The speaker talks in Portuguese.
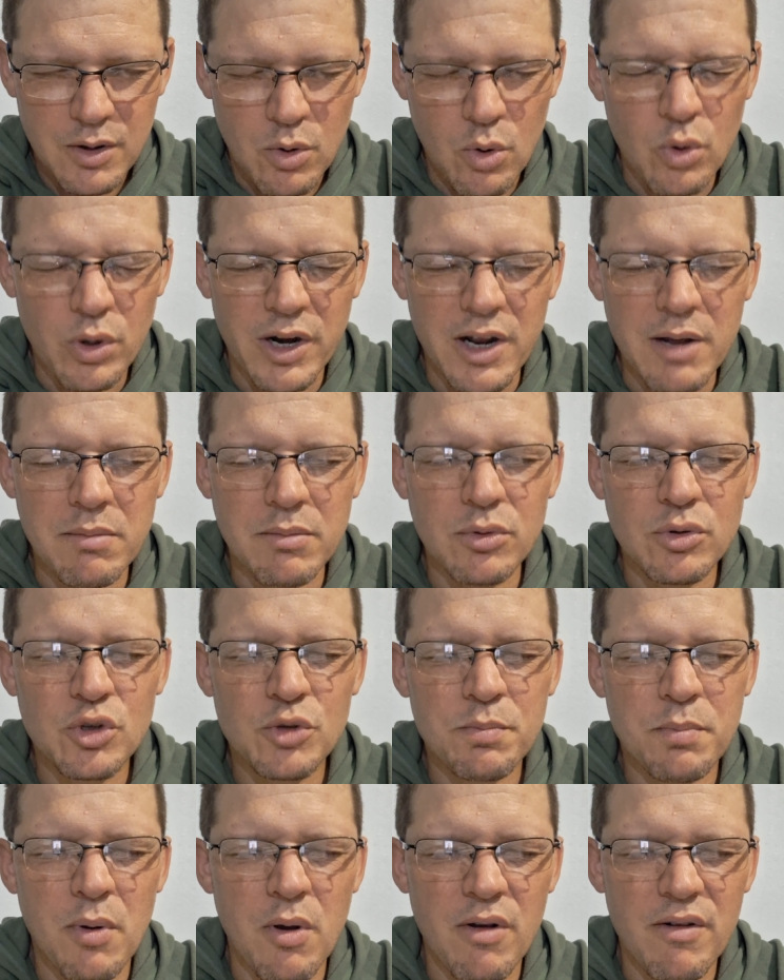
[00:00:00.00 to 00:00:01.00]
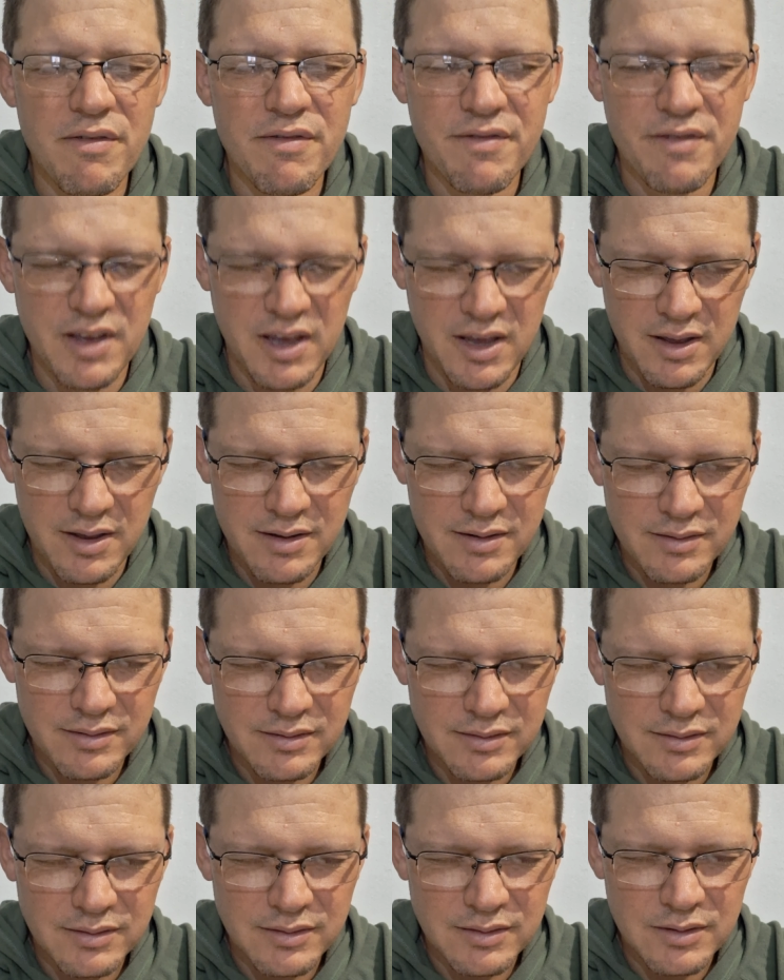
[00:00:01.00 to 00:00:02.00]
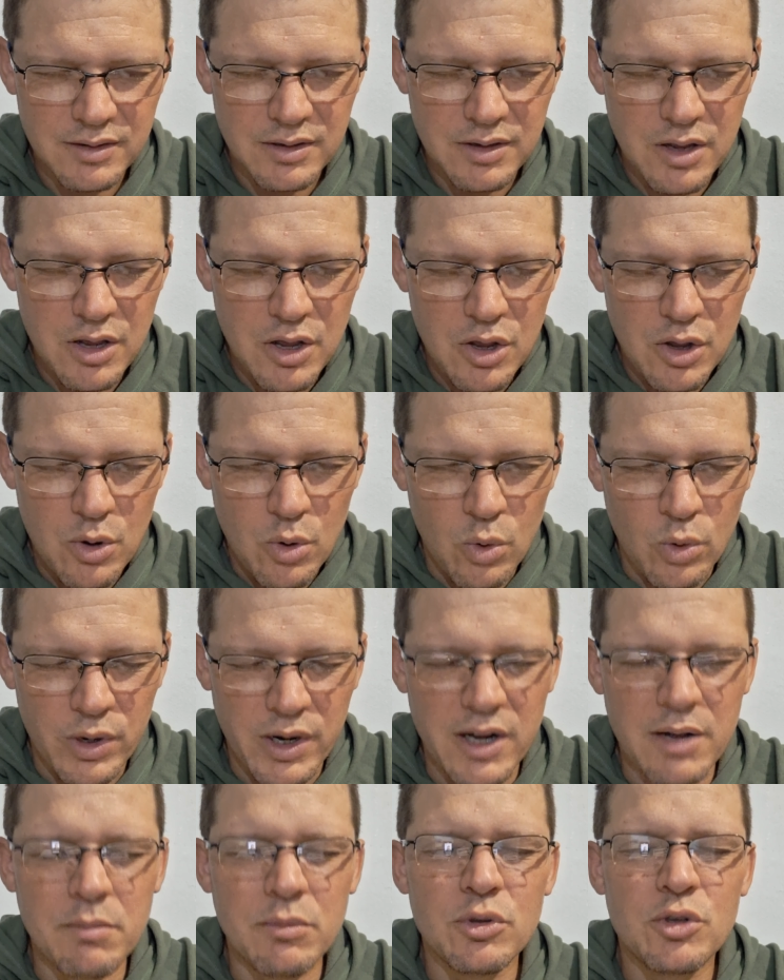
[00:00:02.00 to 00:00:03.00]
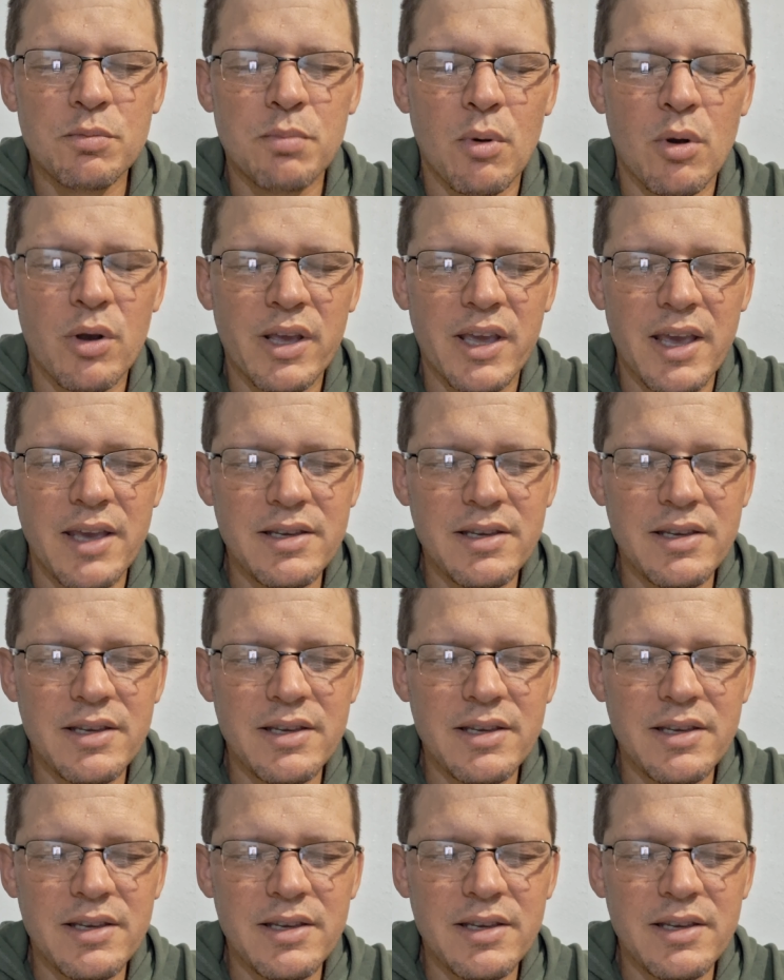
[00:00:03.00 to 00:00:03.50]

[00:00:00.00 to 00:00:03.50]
Oramos por fé. Oramos porque